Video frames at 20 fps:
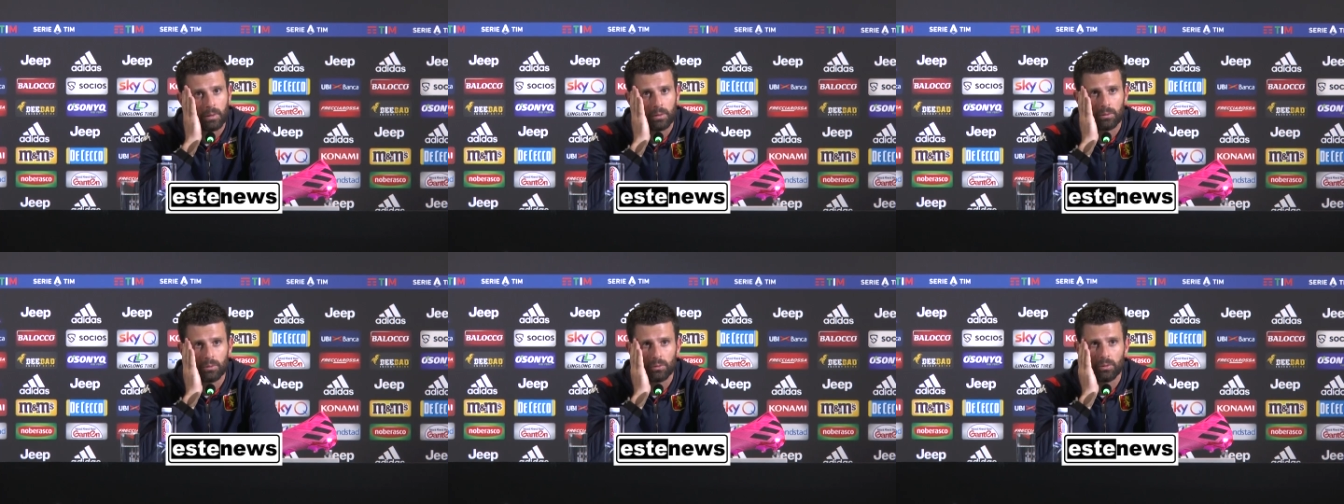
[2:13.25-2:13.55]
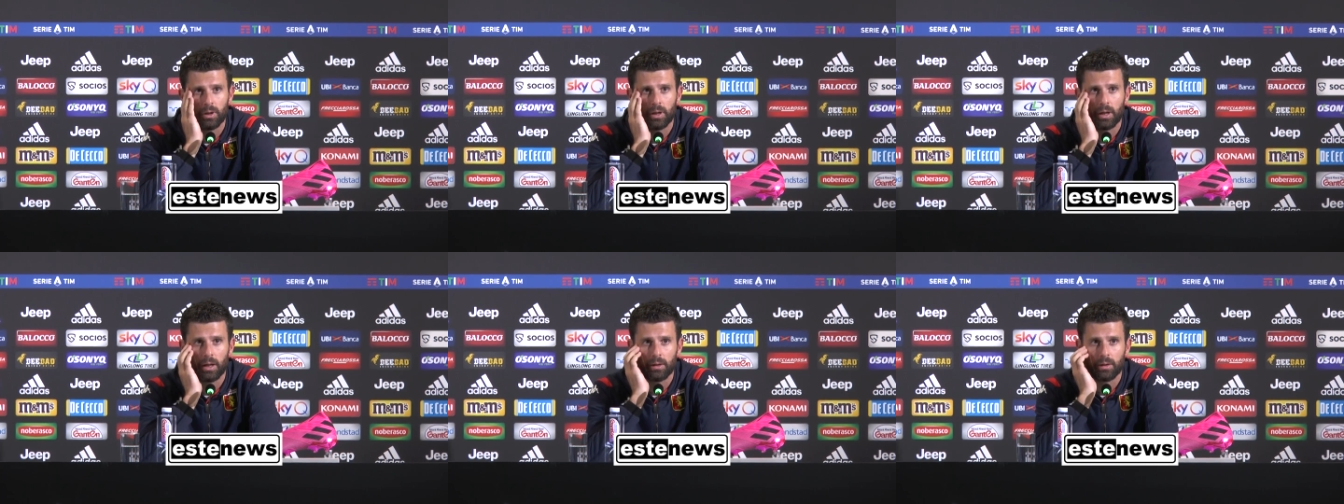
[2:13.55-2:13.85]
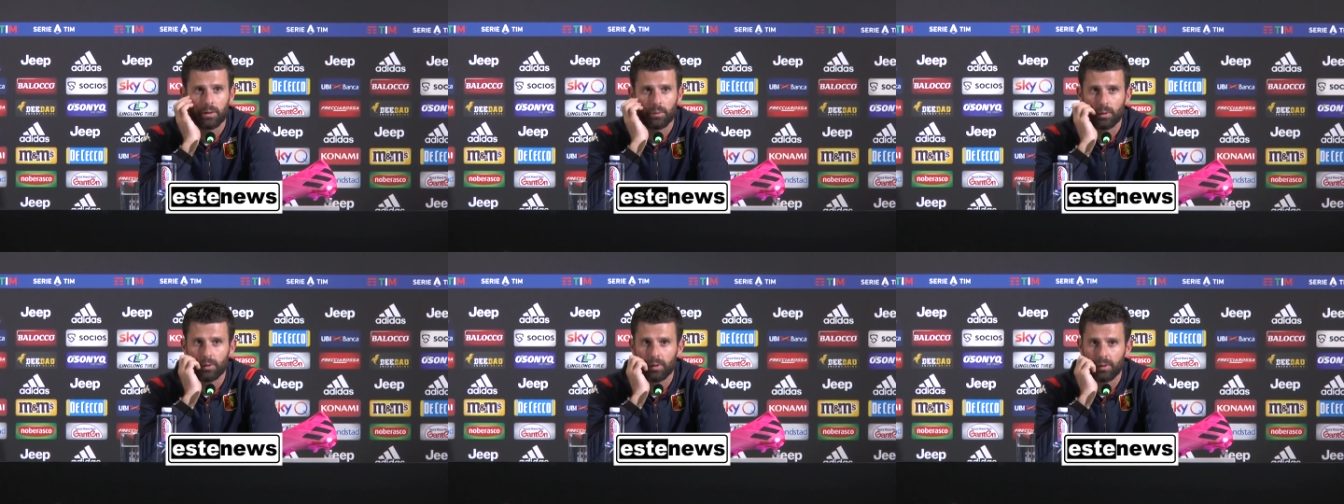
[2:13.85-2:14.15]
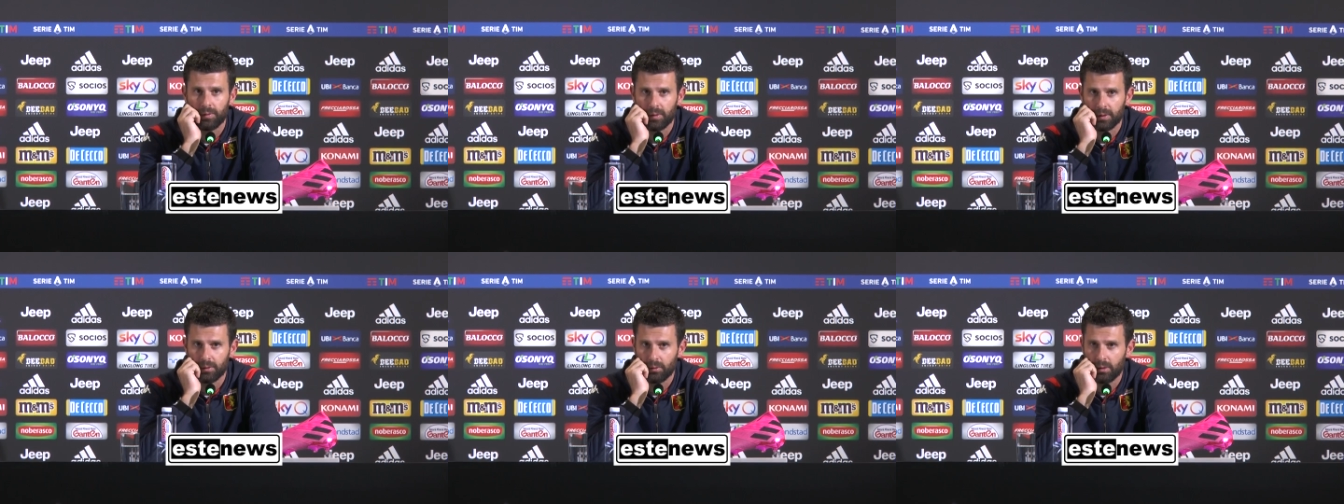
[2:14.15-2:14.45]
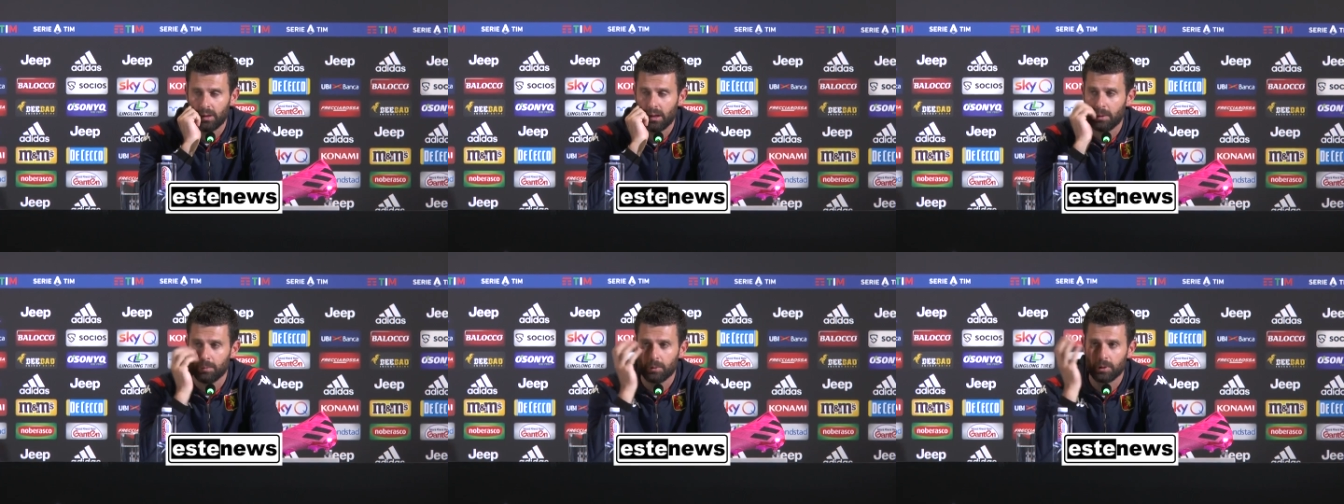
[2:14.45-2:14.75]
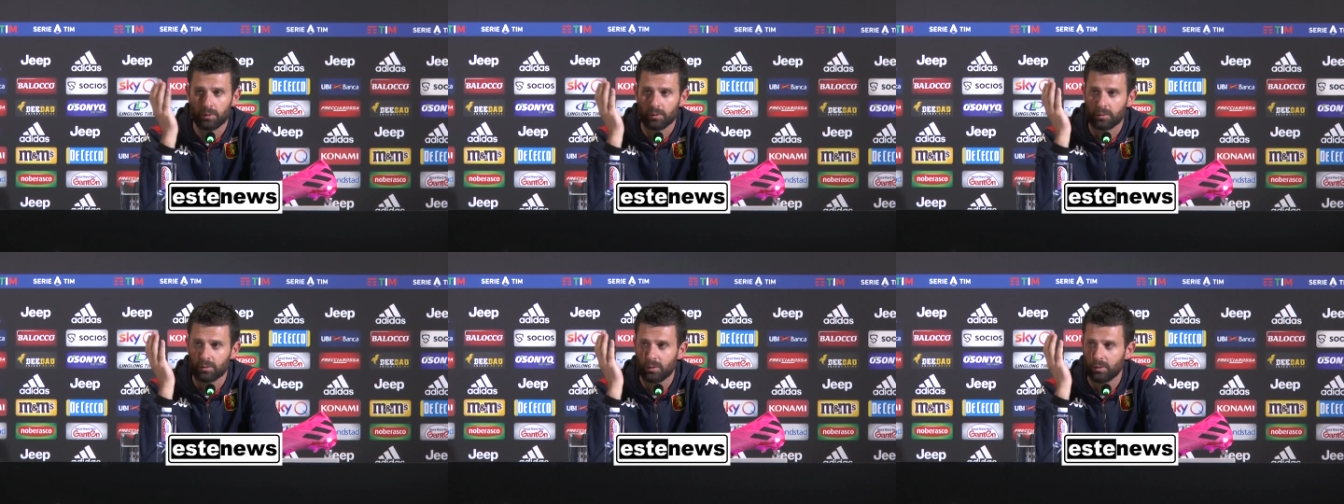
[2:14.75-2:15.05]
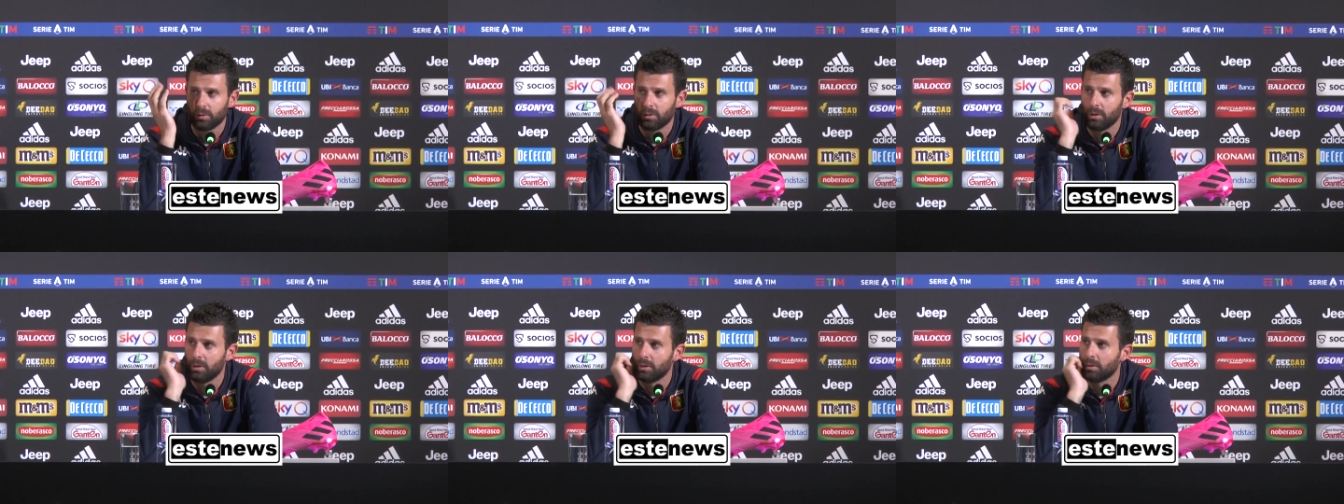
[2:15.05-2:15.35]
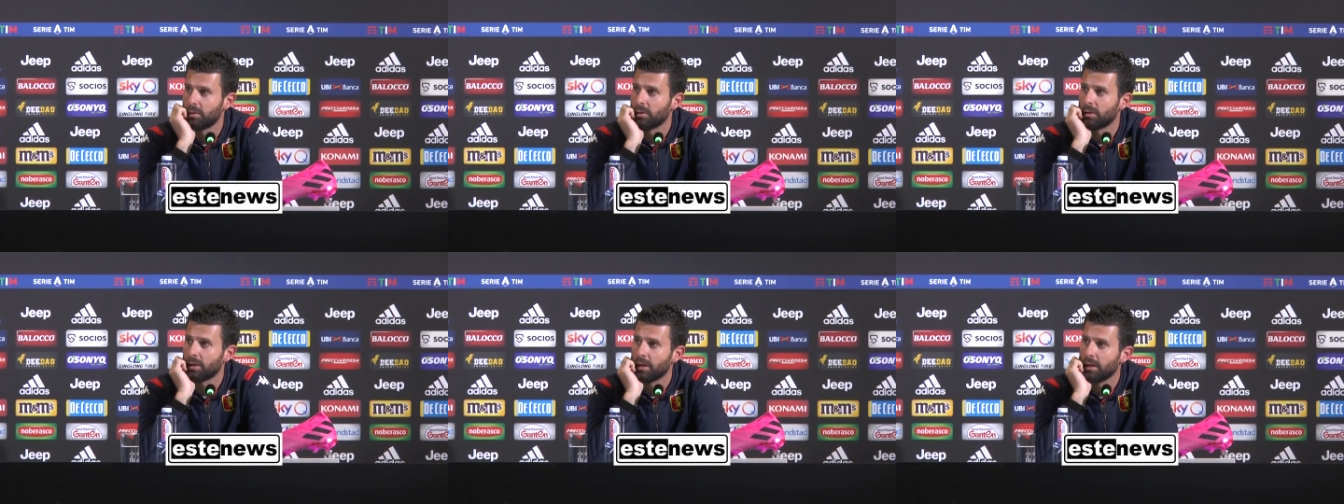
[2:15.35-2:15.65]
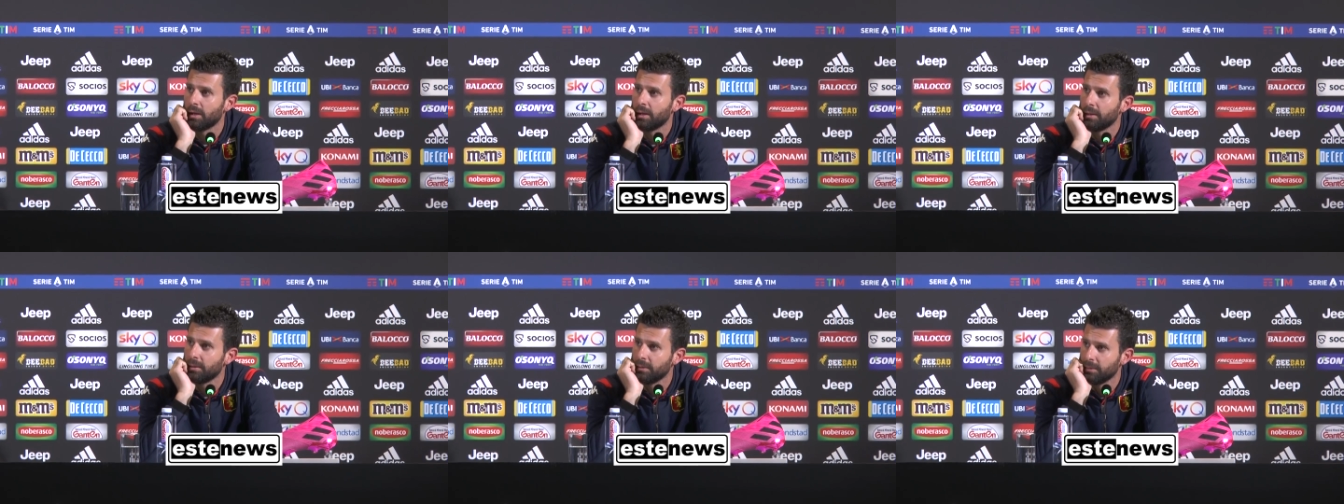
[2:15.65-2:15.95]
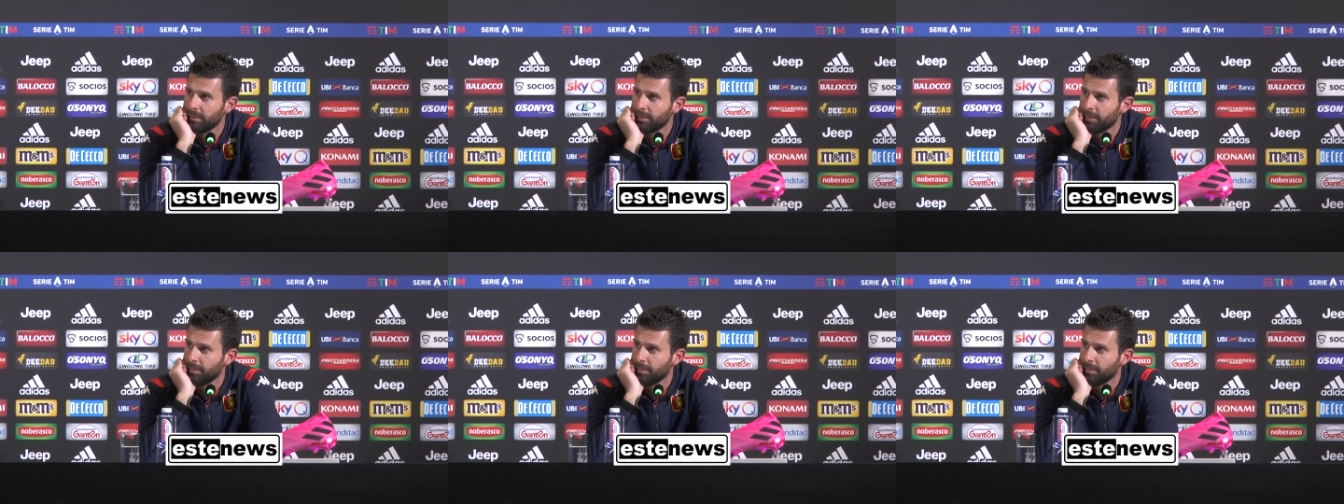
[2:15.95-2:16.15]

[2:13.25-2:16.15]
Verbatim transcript: giudicare quello che ha fatto l'arbitro, solo ti dico che